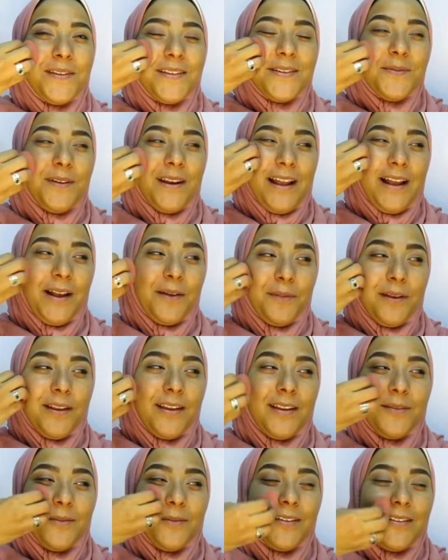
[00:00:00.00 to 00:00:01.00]
اي
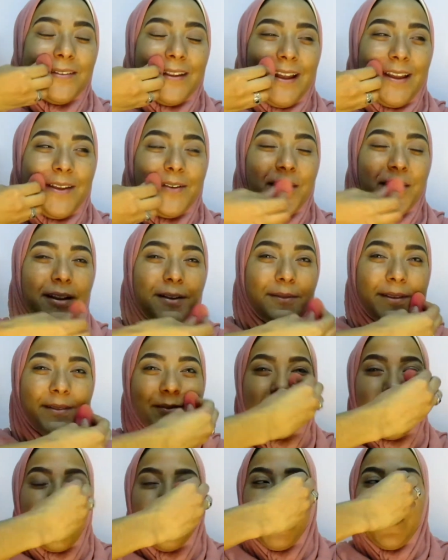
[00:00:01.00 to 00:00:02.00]
برودكت
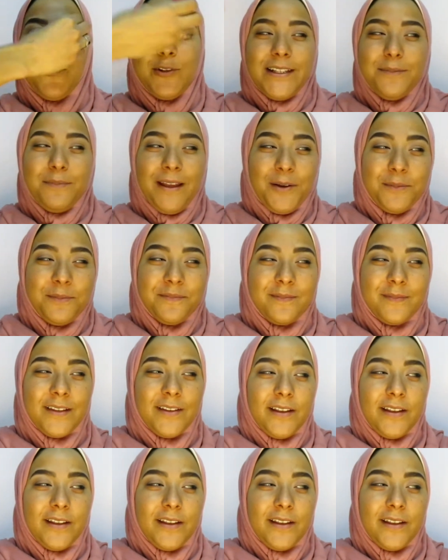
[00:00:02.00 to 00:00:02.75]
زايده من البرايمر